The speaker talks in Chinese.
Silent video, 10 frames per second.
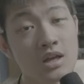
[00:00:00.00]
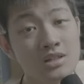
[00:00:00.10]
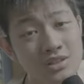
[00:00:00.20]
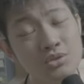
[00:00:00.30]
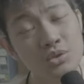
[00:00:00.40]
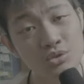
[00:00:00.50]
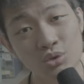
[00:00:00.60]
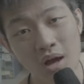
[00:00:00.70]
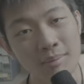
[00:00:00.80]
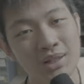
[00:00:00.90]
这个月做了
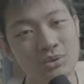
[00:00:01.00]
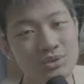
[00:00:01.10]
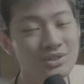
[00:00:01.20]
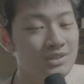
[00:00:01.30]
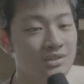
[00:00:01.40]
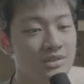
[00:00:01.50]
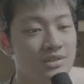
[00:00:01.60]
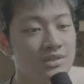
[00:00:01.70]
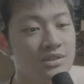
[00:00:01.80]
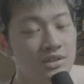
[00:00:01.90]
还蛮多事，
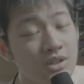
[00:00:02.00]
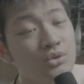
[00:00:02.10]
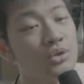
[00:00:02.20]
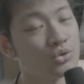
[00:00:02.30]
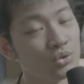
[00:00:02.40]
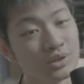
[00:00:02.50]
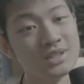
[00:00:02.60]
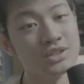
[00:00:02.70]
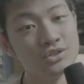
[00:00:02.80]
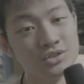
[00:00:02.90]
这个月做了一些
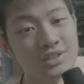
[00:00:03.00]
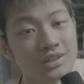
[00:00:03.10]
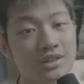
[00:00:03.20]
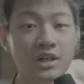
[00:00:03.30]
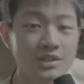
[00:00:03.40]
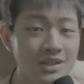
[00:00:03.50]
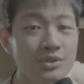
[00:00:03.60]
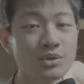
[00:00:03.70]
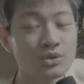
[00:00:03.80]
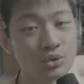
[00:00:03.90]
事情，这个
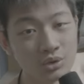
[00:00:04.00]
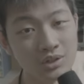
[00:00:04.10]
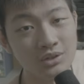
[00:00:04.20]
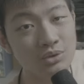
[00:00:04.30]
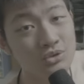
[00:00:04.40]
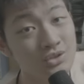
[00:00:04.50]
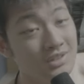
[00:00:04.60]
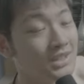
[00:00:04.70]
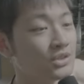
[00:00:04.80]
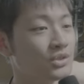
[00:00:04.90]
月做了很多事
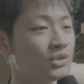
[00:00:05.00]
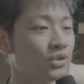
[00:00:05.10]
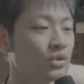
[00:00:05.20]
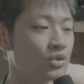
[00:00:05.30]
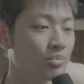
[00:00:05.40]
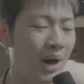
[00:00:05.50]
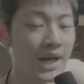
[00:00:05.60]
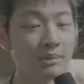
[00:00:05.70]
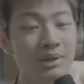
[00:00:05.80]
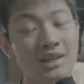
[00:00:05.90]
情，就是有去拍
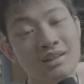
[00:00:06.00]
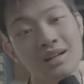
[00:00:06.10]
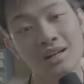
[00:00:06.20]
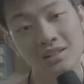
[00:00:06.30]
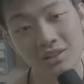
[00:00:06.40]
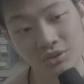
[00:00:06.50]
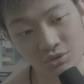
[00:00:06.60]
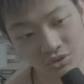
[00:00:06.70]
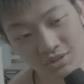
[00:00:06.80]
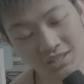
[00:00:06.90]
片啊，然后有
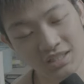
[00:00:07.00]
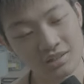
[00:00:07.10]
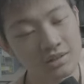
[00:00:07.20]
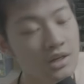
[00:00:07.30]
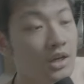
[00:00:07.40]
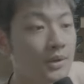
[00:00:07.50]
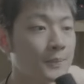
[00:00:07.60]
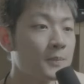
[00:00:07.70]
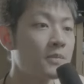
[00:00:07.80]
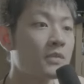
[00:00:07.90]
去剪。
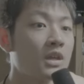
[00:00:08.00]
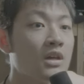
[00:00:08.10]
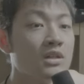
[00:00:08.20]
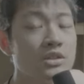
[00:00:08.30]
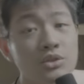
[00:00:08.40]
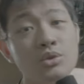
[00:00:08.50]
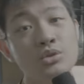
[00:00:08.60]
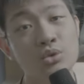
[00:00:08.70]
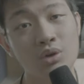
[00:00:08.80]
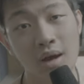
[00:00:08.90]
这个月
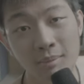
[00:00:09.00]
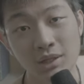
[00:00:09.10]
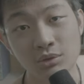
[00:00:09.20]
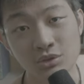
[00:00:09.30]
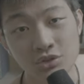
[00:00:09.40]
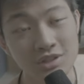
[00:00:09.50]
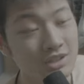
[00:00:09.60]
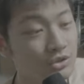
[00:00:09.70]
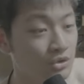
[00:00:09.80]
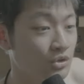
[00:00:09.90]
做了还蛮多事情，
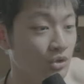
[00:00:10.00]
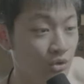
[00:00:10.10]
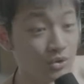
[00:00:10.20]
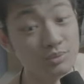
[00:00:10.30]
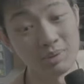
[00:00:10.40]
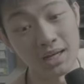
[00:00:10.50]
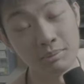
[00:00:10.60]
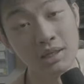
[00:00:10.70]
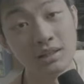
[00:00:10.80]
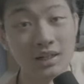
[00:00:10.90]
就是有去拍
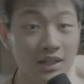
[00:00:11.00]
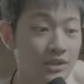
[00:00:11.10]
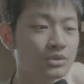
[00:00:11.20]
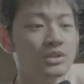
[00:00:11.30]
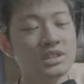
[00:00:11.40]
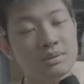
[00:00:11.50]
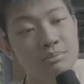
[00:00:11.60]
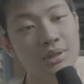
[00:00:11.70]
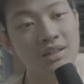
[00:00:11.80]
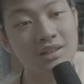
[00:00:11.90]
片啊，有去剪
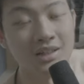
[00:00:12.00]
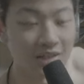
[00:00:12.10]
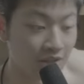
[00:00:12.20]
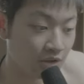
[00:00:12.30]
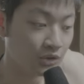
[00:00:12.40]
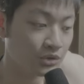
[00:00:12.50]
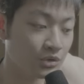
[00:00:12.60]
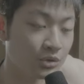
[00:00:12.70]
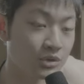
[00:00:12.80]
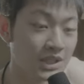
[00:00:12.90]
片啊，然后
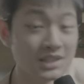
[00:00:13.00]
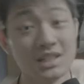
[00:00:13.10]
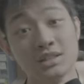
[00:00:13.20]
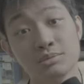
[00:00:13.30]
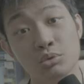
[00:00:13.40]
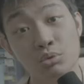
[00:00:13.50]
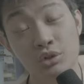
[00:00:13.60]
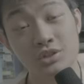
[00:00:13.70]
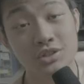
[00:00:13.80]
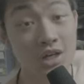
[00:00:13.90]
去参加什么
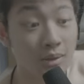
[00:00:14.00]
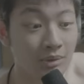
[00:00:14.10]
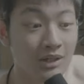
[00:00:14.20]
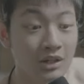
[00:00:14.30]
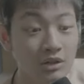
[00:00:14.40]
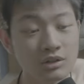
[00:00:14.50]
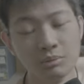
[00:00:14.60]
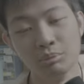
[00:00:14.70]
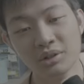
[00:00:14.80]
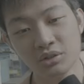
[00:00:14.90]
workshop，啊，然后跟
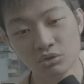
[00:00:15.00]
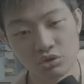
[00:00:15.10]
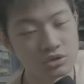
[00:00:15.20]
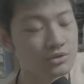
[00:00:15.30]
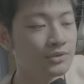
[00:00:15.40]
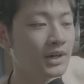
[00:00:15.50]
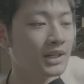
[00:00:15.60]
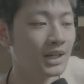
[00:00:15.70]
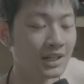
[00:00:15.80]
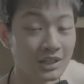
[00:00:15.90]
朋友吃饭
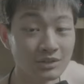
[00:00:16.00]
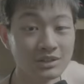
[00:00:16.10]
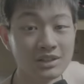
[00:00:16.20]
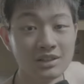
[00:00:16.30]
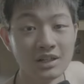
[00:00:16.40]
啊，聊天